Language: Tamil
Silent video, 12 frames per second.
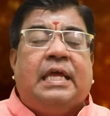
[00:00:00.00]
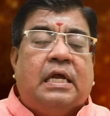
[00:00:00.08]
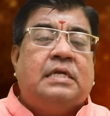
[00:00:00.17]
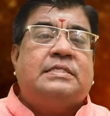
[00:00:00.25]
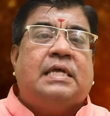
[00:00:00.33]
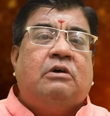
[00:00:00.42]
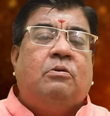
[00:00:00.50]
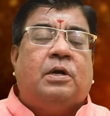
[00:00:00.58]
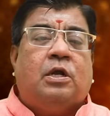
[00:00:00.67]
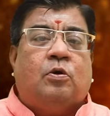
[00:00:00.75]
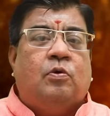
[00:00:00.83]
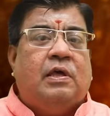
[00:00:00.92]
நீங்கள் செலவு
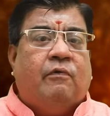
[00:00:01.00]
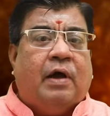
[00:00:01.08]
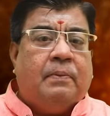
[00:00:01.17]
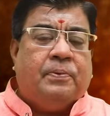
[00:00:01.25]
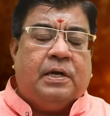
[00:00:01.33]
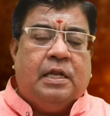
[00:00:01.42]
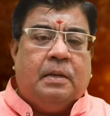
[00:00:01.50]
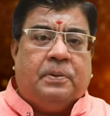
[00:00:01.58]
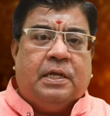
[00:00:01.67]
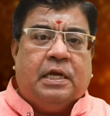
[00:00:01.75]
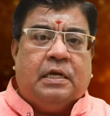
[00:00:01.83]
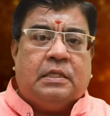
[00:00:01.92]
பண்ணக்கூடிய வாய்ப்புகள்
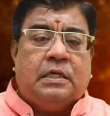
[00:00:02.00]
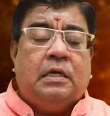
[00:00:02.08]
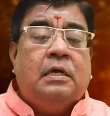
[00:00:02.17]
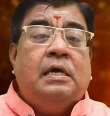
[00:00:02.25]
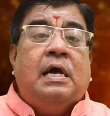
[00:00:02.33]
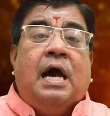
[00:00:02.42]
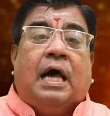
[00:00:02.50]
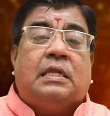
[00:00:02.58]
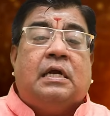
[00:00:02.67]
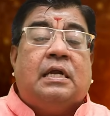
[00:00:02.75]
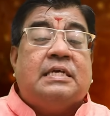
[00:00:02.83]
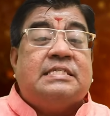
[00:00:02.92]
ஏற்படுகின்றது
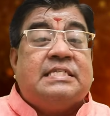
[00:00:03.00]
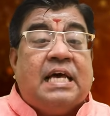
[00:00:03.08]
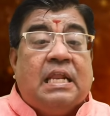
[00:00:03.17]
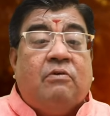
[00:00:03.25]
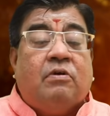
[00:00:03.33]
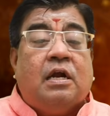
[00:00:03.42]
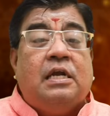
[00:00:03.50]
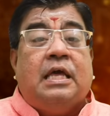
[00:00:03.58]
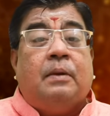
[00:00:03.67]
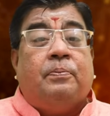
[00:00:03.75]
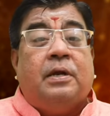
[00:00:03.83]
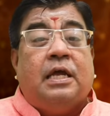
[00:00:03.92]
அதனால செலவுகள்
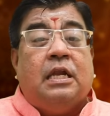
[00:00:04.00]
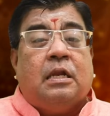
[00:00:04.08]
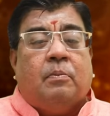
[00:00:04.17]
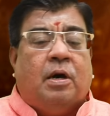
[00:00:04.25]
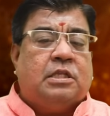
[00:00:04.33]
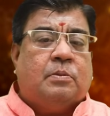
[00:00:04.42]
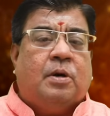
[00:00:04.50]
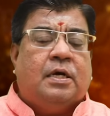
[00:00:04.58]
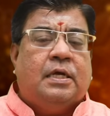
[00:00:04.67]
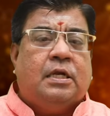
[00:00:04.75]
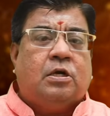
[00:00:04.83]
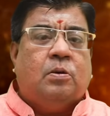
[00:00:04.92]
ஏற்படுகின்ற
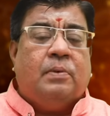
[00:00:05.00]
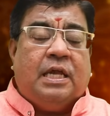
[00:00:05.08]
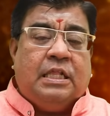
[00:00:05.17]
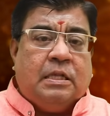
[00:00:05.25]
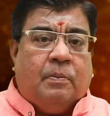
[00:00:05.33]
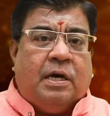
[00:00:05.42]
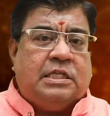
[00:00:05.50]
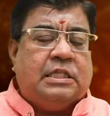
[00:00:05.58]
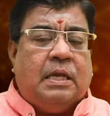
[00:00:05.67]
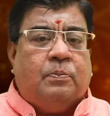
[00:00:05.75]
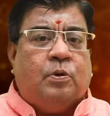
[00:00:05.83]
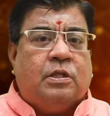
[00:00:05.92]
மாதமாக இருக்கும் இந்த
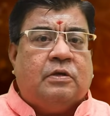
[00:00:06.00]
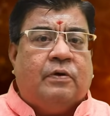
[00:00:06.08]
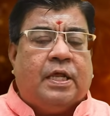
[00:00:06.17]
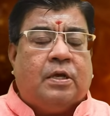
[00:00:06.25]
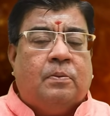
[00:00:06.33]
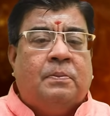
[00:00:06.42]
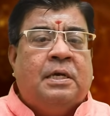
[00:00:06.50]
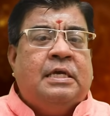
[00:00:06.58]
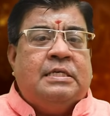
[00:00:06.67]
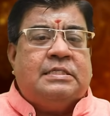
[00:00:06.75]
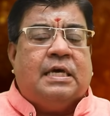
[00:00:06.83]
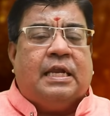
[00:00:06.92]
மாதத்தை பொறுத்த வரைக்கும்
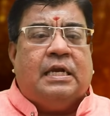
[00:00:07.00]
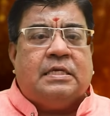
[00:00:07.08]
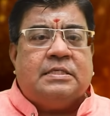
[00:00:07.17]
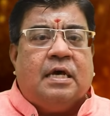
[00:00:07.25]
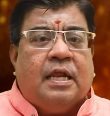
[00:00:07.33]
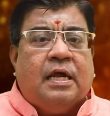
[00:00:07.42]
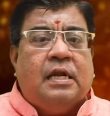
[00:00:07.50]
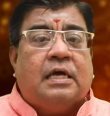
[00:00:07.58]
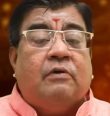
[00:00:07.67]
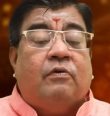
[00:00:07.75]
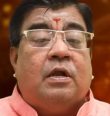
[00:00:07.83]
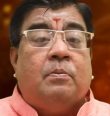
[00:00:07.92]
சார் என்ன சார்
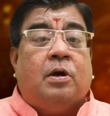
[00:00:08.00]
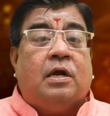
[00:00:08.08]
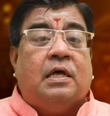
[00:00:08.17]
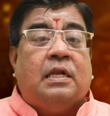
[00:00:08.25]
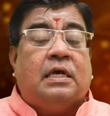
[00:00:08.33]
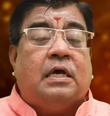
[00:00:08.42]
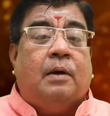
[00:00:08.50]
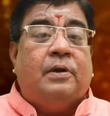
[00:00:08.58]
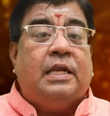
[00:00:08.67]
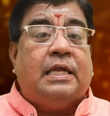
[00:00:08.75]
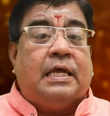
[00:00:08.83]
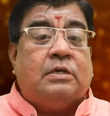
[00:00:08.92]
எங்களுக்கு வருமானம் இருக்கு
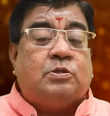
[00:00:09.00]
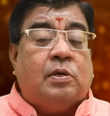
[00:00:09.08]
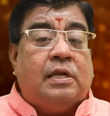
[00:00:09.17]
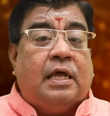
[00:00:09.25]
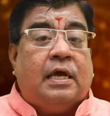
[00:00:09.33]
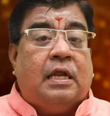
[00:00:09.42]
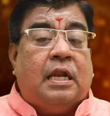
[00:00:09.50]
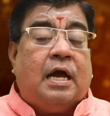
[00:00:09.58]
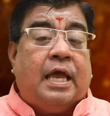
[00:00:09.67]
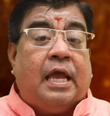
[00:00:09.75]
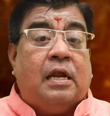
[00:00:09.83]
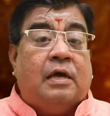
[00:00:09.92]
அப்படின்னு சொல்றேன்
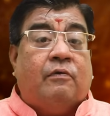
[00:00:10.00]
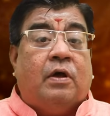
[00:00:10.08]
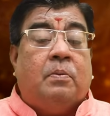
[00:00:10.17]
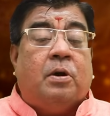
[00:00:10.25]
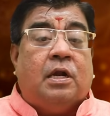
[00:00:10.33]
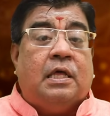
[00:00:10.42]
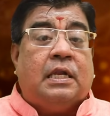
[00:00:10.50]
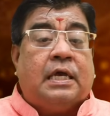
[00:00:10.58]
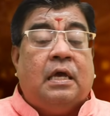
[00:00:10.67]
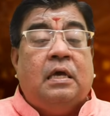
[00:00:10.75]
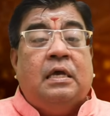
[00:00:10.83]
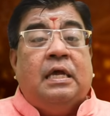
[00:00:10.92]
நாங்கள் எங்களுக்கு வருமானம் இருக்கு